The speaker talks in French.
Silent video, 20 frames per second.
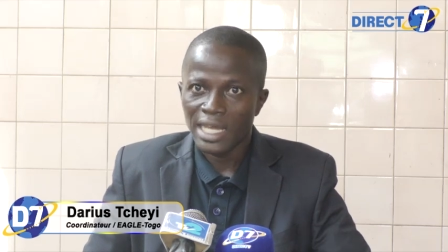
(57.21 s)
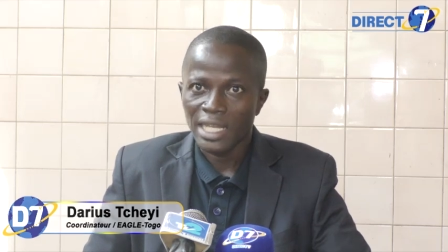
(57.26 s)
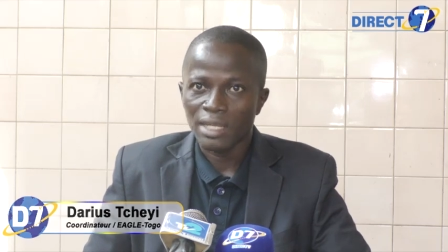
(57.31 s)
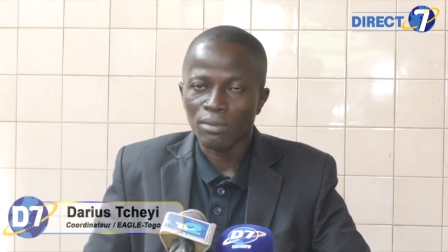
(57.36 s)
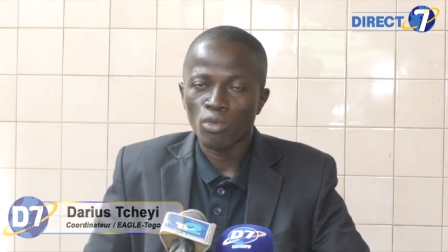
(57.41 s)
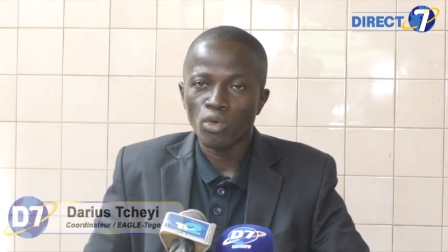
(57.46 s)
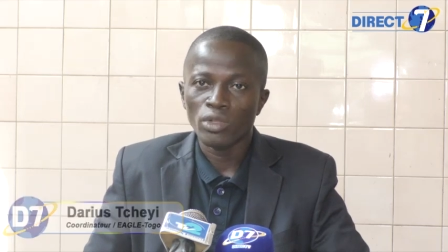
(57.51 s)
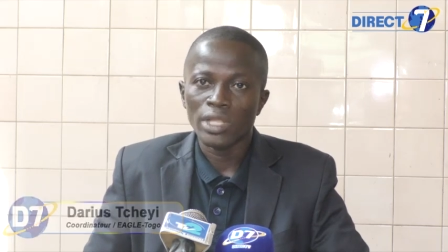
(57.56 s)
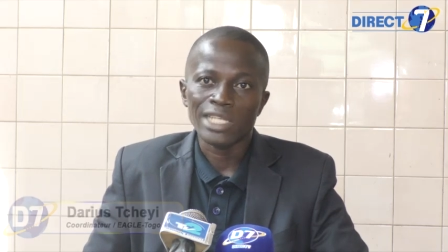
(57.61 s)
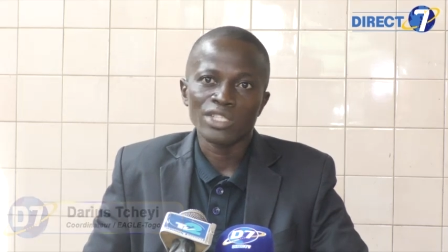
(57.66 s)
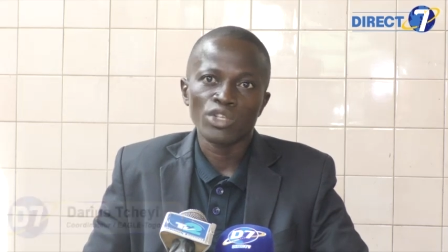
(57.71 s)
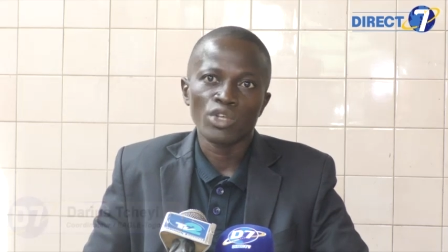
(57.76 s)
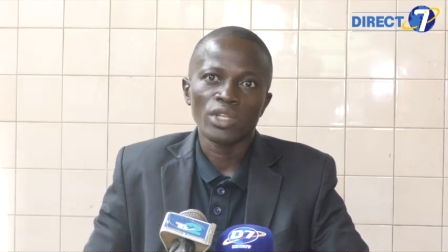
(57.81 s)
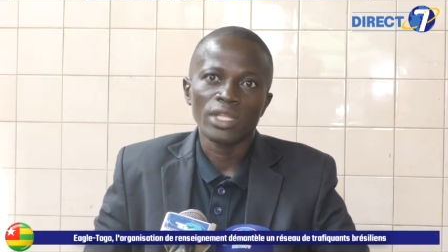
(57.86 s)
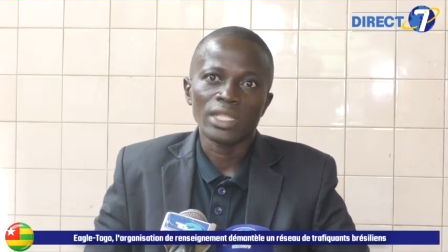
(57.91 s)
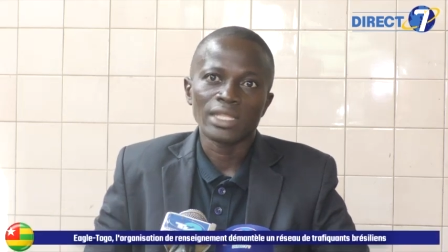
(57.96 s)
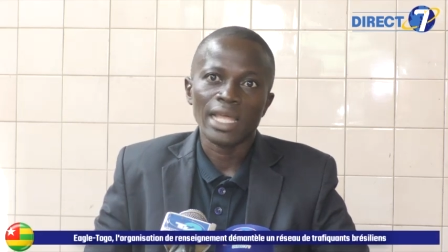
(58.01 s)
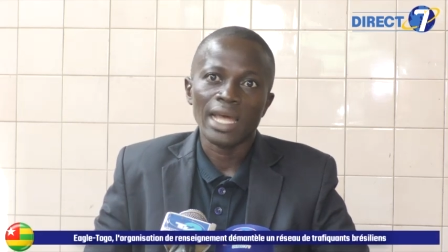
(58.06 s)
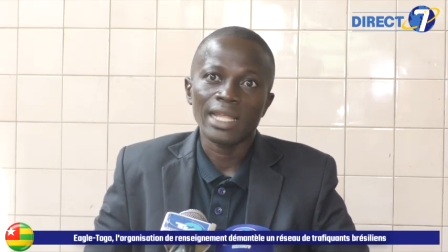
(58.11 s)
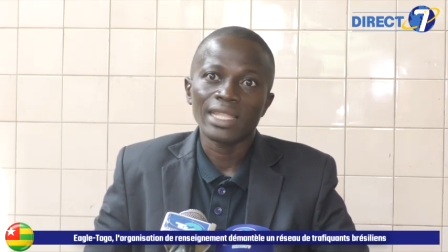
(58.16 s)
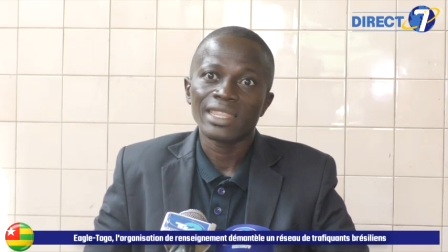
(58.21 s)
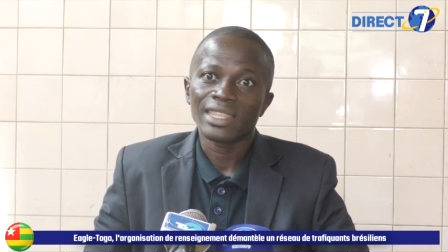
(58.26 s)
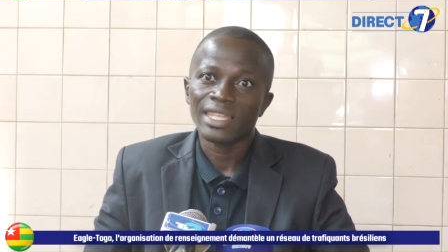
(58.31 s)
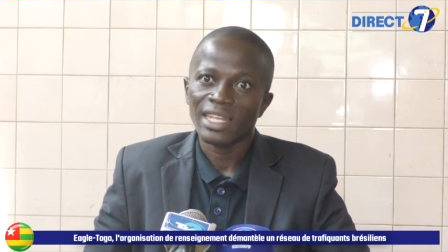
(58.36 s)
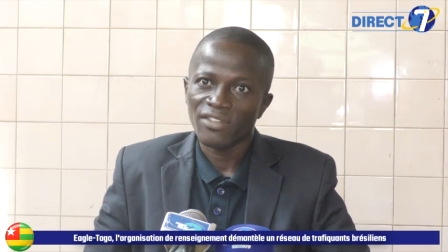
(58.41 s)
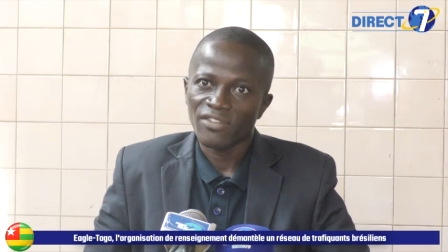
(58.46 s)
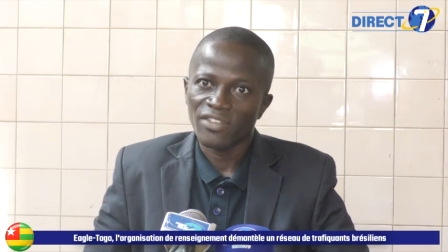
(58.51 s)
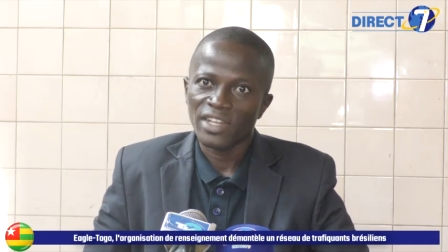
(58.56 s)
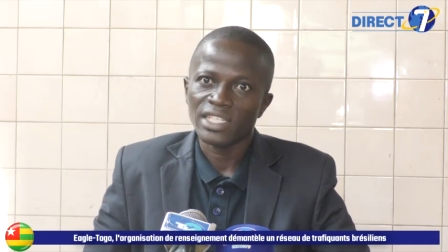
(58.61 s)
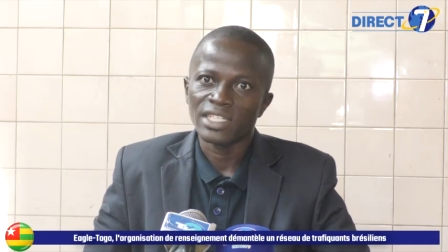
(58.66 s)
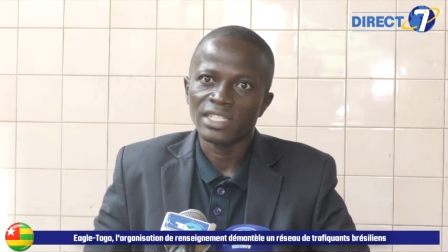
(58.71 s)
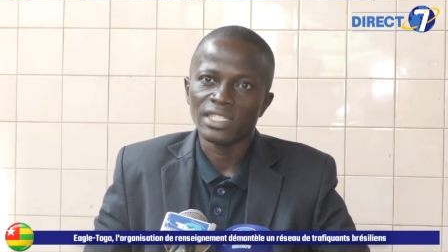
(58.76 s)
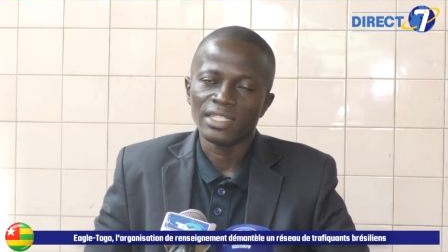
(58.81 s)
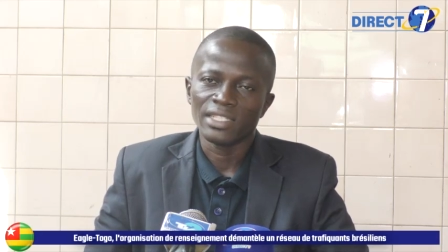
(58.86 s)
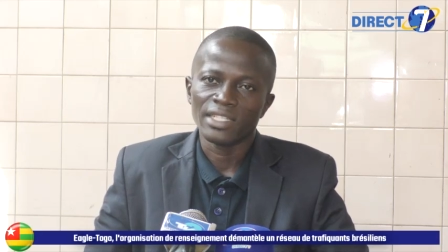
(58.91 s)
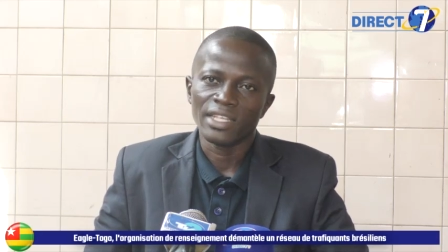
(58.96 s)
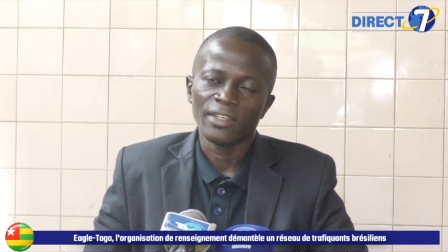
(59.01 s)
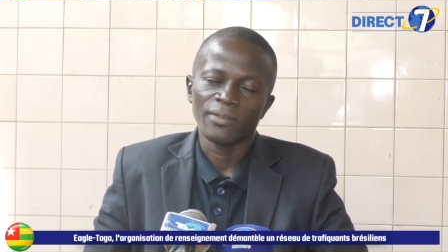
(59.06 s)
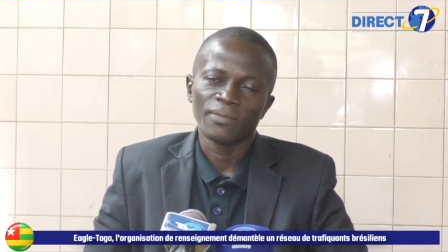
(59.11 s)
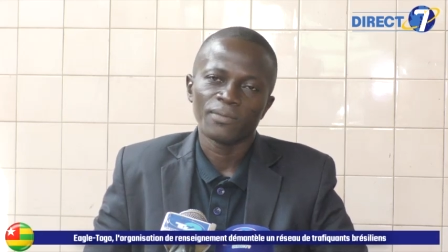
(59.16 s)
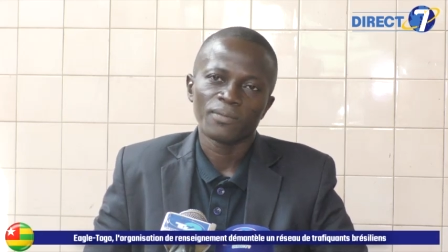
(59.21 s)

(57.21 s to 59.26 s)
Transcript: animaux dans un état très fragilisé.